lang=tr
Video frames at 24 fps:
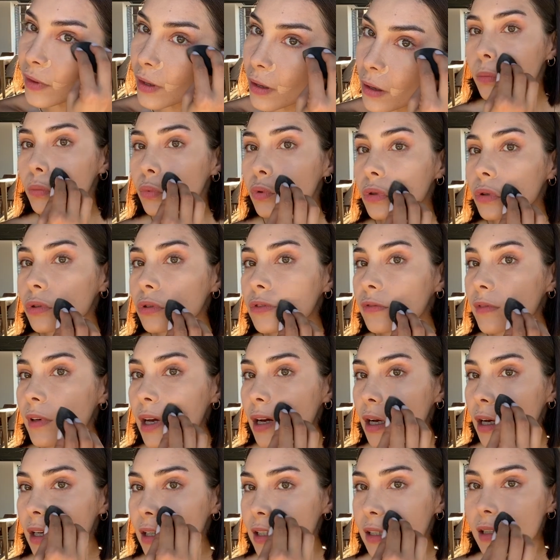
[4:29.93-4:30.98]
Burun ve
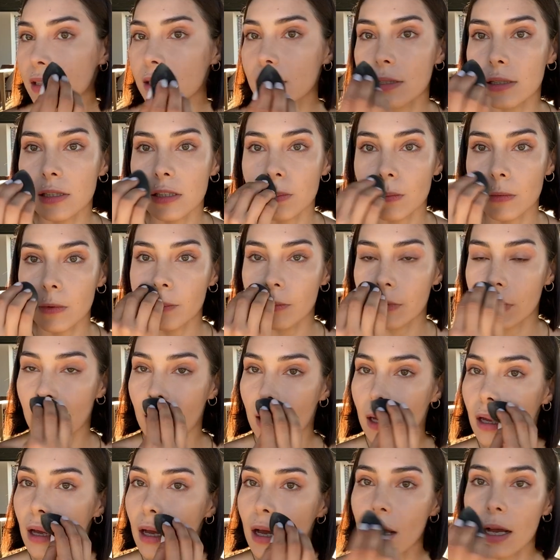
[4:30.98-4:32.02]
ağız kısmım
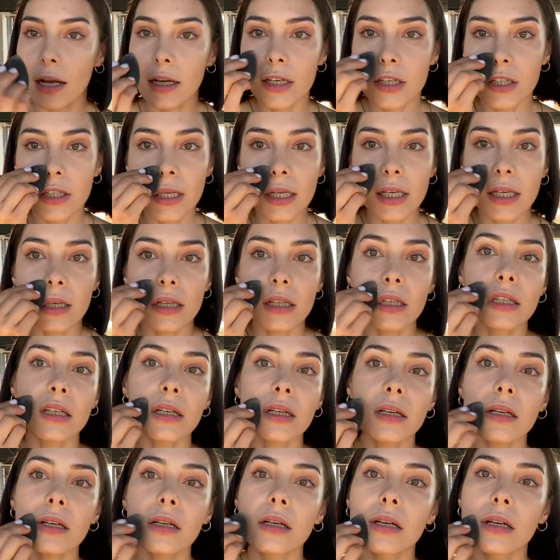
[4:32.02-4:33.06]
da aynı
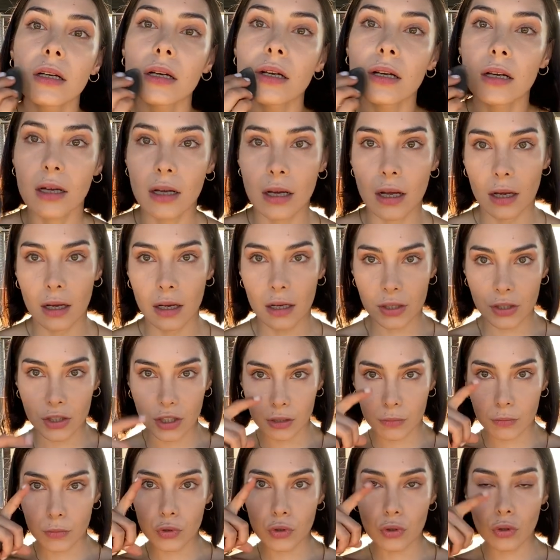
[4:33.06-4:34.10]
şekilde
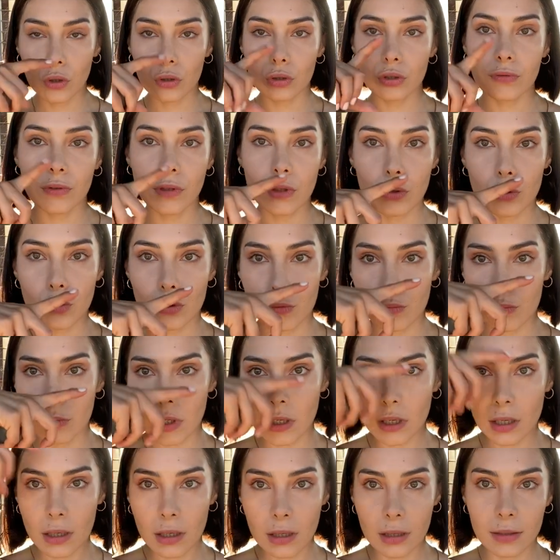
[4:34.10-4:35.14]
açılmış oldu ve
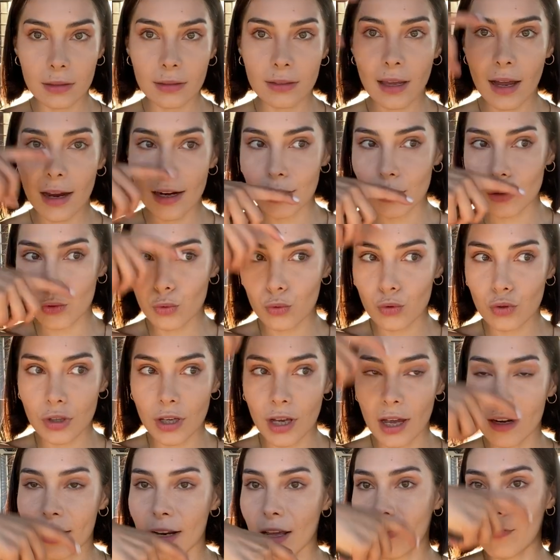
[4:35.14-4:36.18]
yüzümde ters
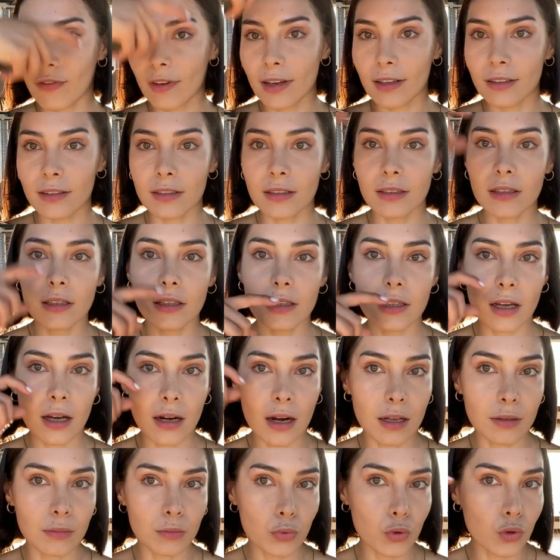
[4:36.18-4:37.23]
üçgen efektini
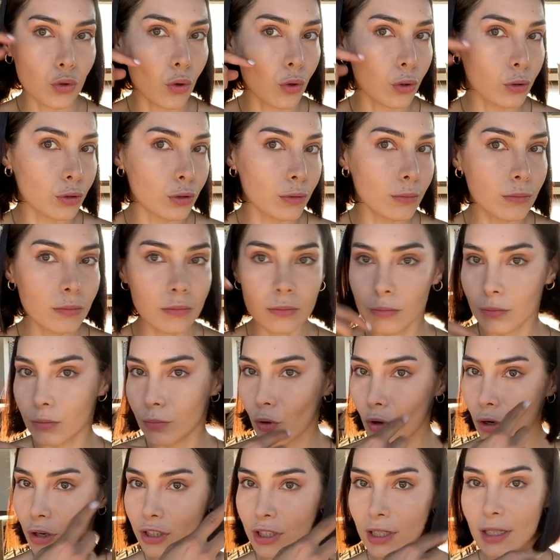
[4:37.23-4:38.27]
yaratmış oldum.
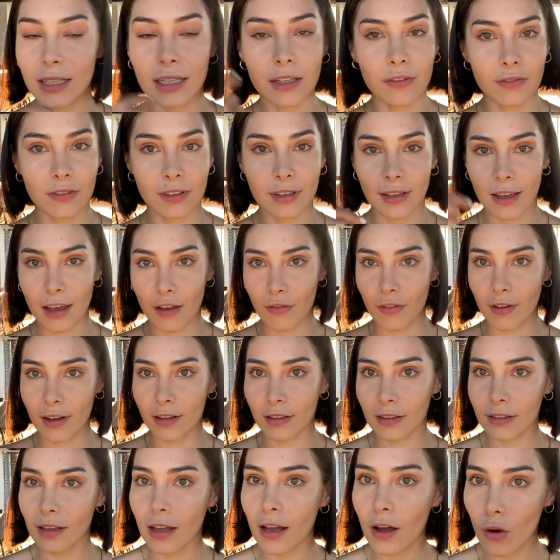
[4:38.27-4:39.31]
Böylece lifting
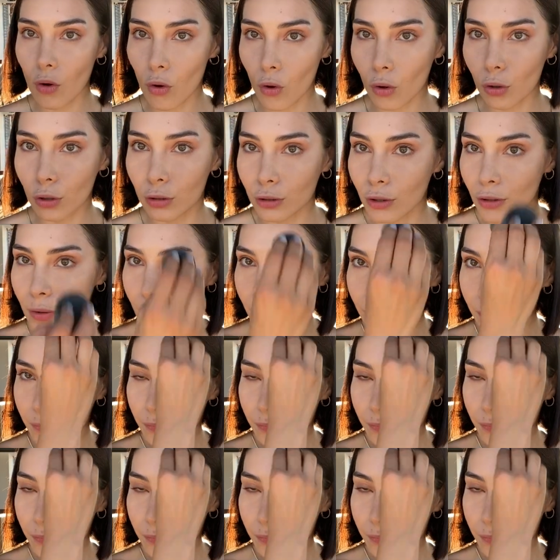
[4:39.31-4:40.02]
efekti de oldu.